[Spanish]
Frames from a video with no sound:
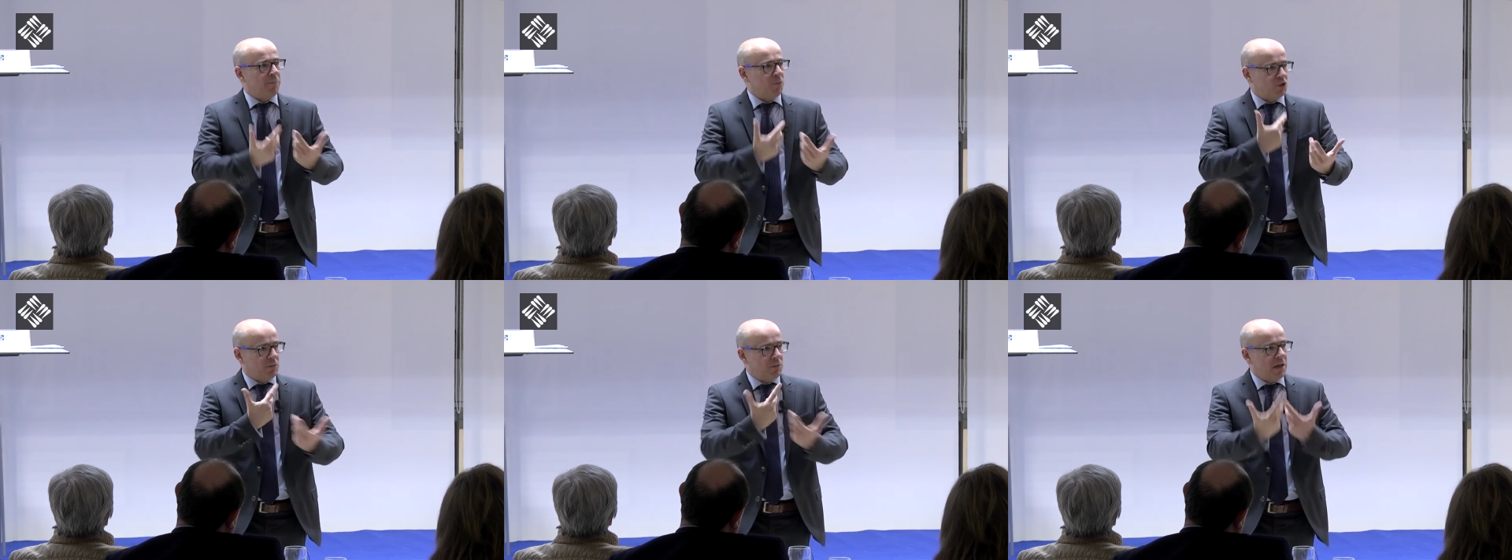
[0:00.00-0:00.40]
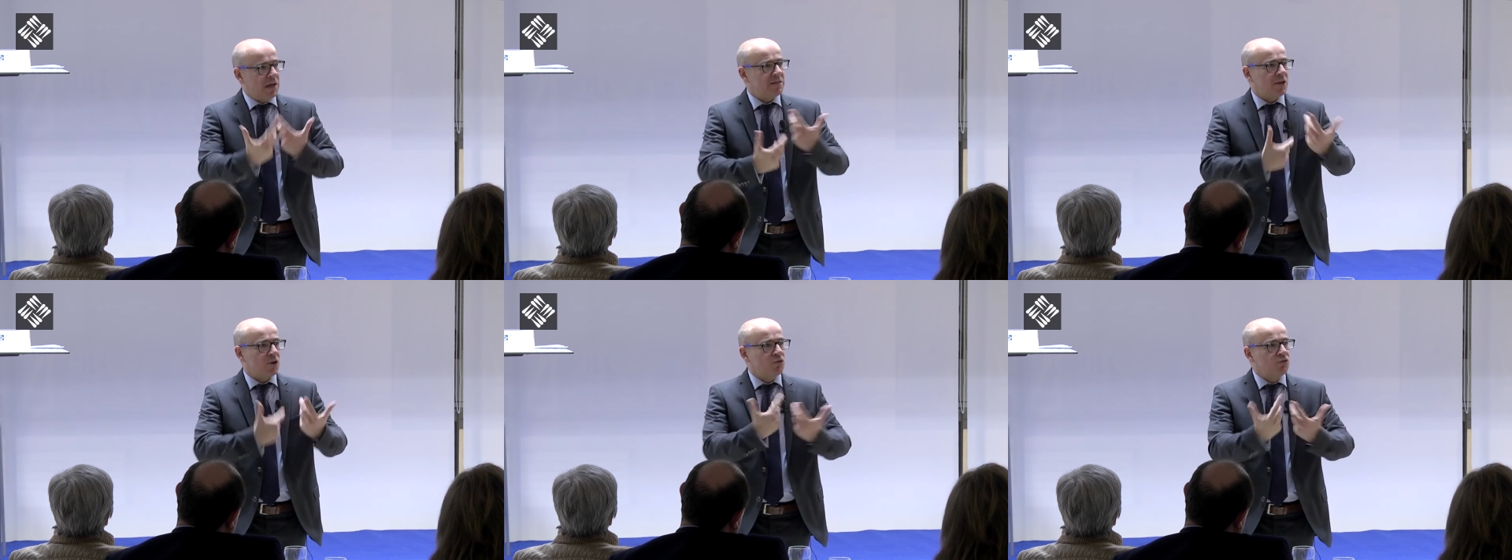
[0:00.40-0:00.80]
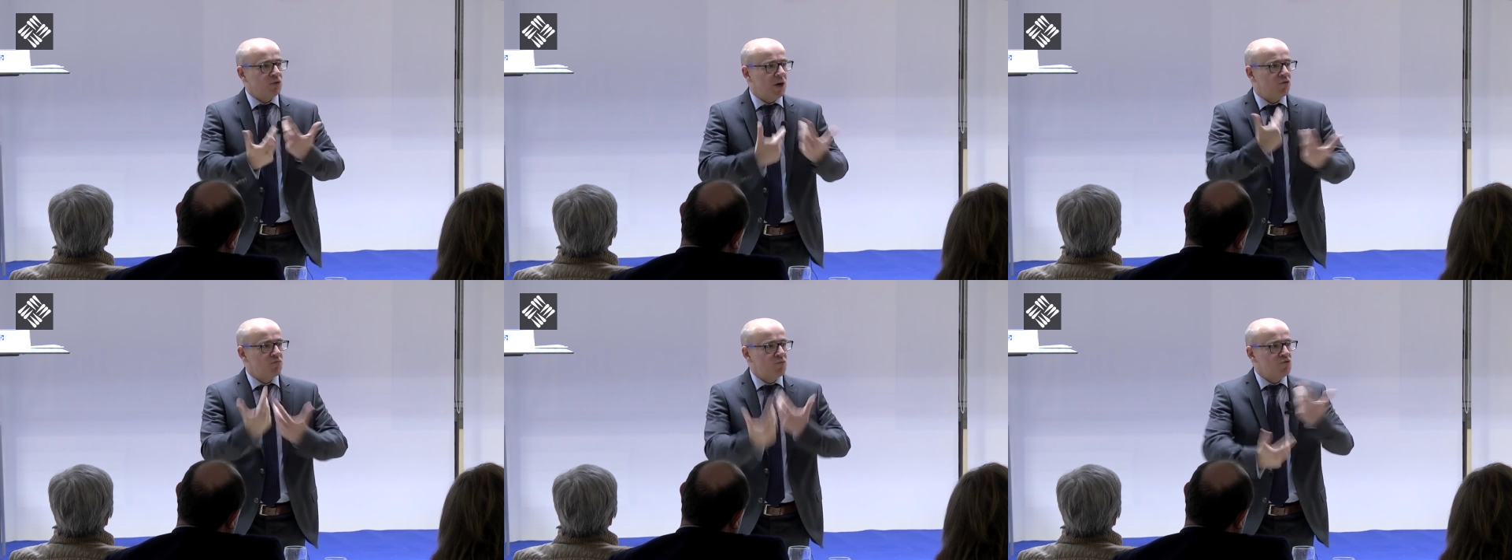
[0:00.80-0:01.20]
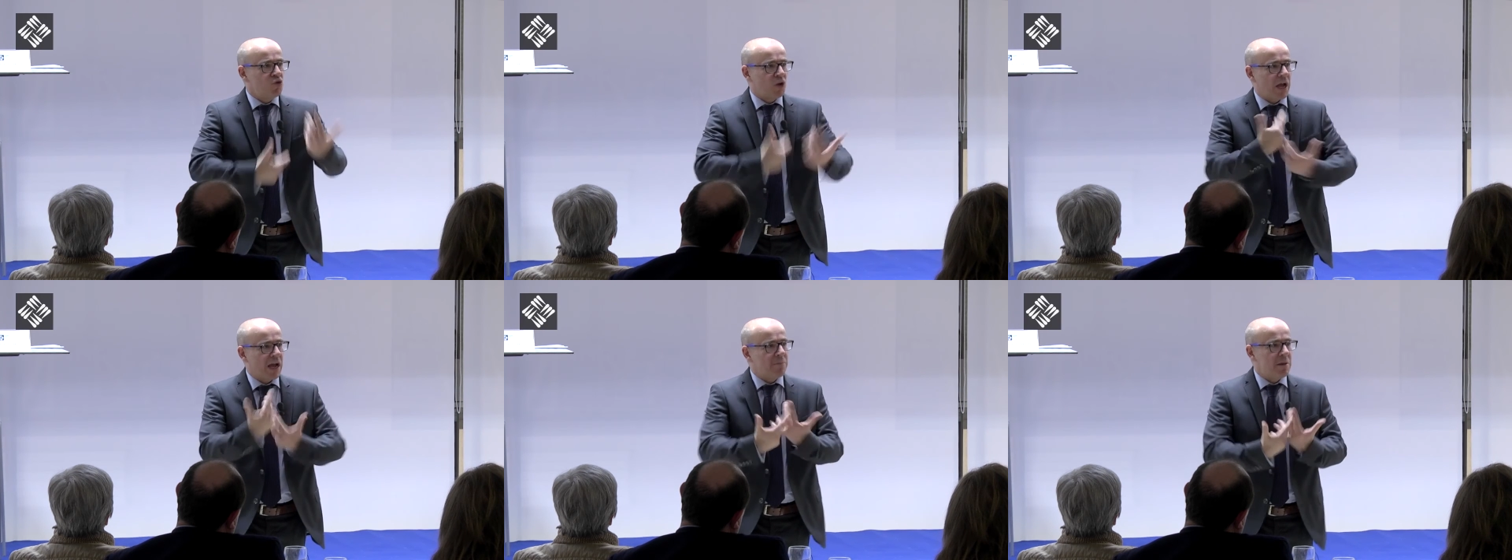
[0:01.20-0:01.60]
posibilidades de controlar un mundo
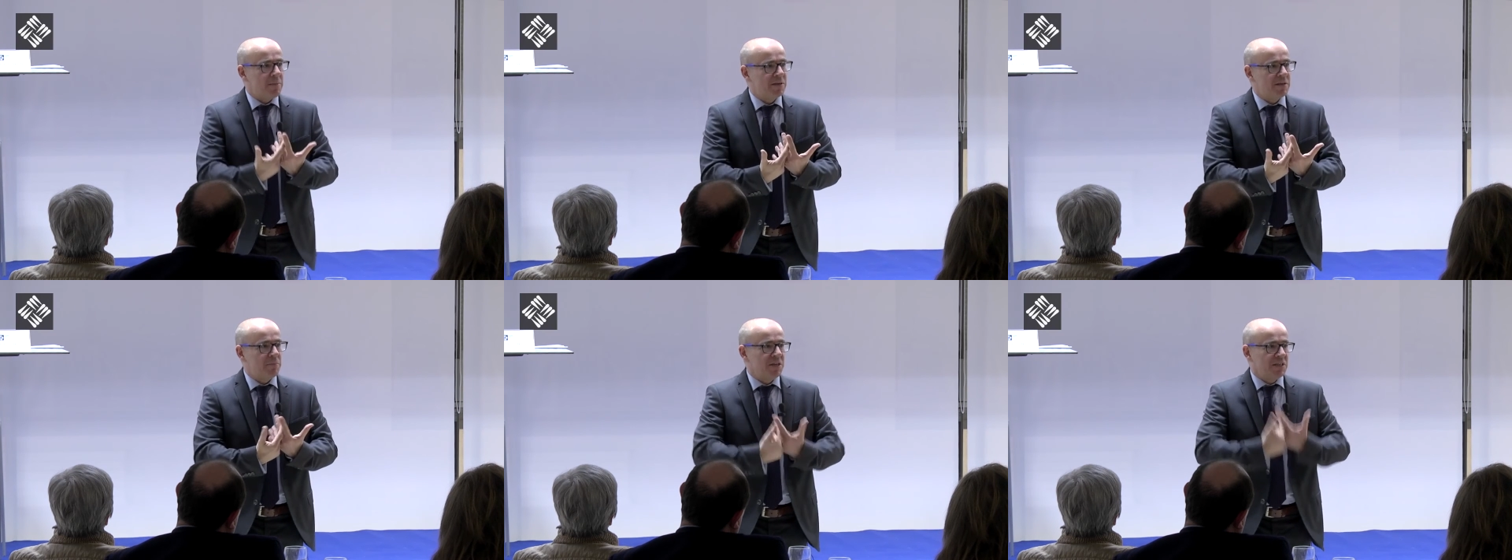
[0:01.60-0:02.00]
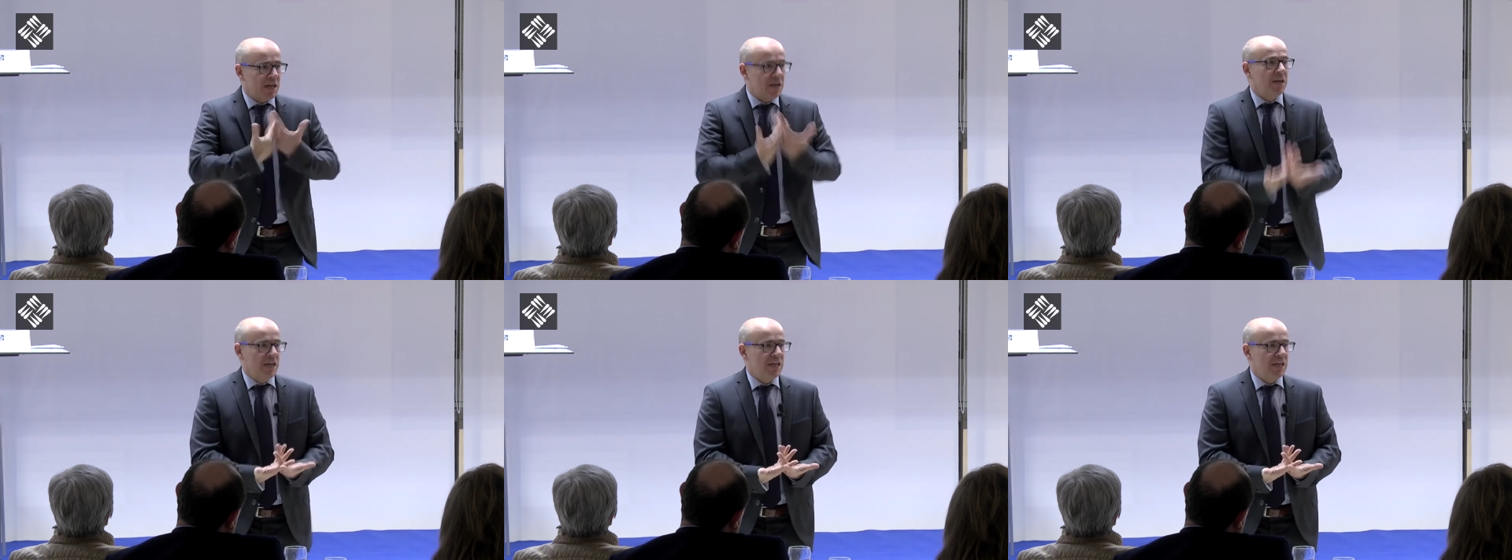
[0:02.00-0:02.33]
que cambia más deprisa